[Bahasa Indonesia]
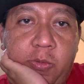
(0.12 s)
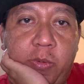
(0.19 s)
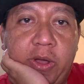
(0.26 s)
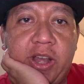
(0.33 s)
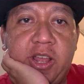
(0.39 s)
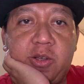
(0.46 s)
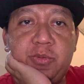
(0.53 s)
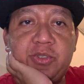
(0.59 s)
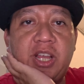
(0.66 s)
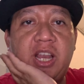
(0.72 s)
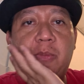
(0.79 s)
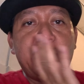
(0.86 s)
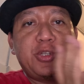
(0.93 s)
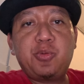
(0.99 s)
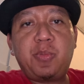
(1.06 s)

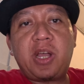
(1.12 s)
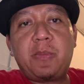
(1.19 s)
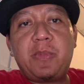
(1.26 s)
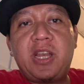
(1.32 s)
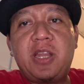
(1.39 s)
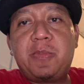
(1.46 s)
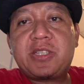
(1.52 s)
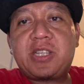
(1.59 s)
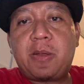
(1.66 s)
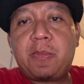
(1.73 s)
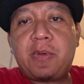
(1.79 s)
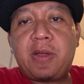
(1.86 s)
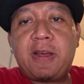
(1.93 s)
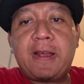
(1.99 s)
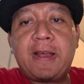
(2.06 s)
Waalaikumsalam berjumpa kembali
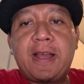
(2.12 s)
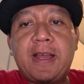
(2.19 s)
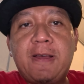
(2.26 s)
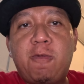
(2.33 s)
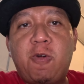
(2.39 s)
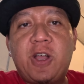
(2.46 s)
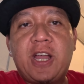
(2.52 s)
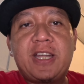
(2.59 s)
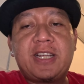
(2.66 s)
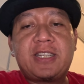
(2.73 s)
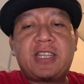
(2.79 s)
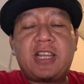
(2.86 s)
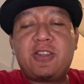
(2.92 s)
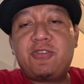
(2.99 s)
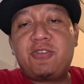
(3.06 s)
bersama Wong
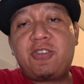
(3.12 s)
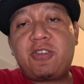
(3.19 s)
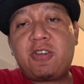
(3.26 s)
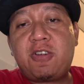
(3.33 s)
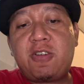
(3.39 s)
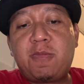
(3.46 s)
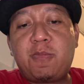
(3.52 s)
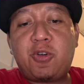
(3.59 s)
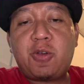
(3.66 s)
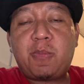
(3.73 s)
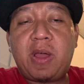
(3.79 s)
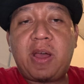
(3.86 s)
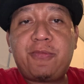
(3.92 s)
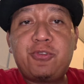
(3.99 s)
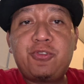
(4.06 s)
Gandeng Sak Donyo. Mohon
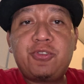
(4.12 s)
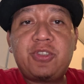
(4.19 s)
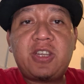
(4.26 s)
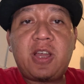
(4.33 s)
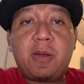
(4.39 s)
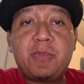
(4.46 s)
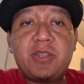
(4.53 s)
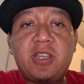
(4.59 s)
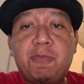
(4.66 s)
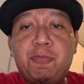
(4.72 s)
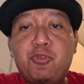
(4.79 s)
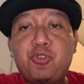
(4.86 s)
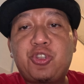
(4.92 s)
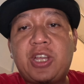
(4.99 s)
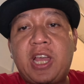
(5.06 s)
maaf untuk tidak
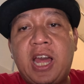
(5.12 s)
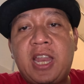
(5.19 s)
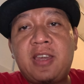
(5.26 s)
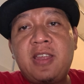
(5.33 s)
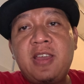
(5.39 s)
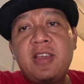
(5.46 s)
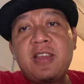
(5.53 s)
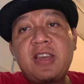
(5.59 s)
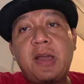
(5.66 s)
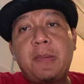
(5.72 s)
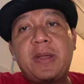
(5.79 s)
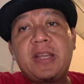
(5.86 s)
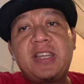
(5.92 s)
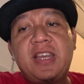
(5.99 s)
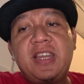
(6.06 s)
menyebutkan
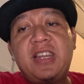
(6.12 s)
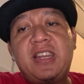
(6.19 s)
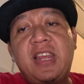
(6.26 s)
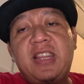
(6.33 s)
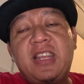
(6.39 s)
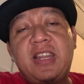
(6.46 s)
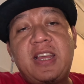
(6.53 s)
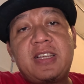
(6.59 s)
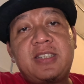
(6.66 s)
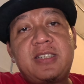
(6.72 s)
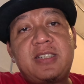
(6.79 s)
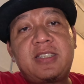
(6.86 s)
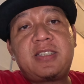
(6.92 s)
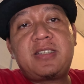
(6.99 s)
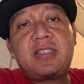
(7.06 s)
nama dan identitas
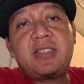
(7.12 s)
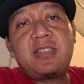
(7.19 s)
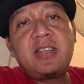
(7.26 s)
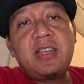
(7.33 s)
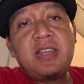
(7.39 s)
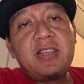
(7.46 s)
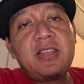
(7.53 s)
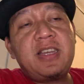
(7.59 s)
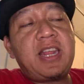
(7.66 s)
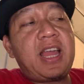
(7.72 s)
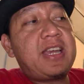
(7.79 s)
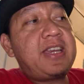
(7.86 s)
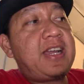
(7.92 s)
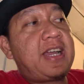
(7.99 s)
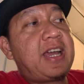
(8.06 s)
diri
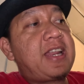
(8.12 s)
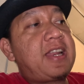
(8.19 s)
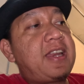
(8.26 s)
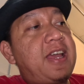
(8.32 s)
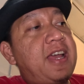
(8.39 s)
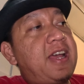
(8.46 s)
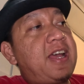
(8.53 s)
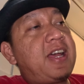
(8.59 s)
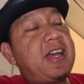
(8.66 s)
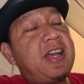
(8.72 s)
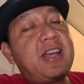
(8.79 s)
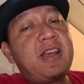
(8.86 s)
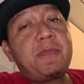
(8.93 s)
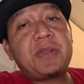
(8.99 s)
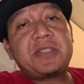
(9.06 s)
Anda karena
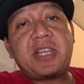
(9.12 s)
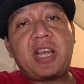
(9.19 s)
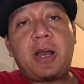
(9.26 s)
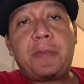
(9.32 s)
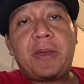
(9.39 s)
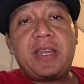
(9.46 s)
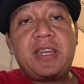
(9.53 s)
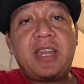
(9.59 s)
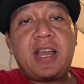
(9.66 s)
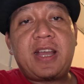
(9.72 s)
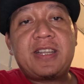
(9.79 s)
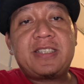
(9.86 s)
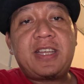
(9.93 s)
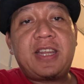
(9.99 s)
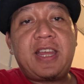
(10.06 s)
percakapan ini
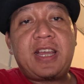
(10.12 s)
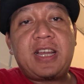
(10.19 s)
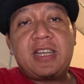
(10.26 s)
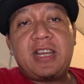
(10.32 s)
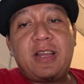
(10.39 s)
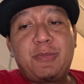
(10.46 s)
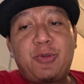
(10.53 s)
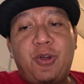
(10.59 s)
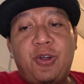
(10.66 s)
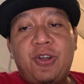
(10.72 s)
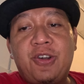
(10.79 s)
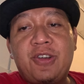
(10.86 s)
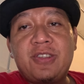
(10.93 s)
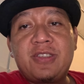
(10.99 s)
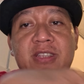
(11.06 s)
akan saya naikkan dalam
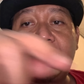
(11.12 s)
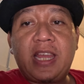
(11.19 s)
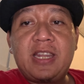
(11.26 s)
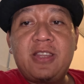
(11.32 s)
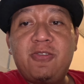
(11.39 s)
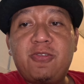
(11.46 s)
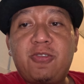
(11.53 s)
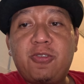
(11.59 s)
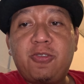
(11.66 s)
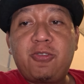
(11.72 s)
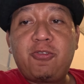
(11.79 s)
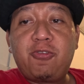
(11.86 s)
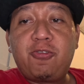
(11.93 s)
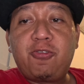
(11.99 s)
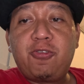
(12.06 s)
konten
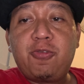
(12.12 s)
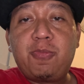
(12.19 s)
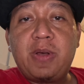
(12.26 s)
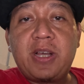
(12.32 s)
YouTube.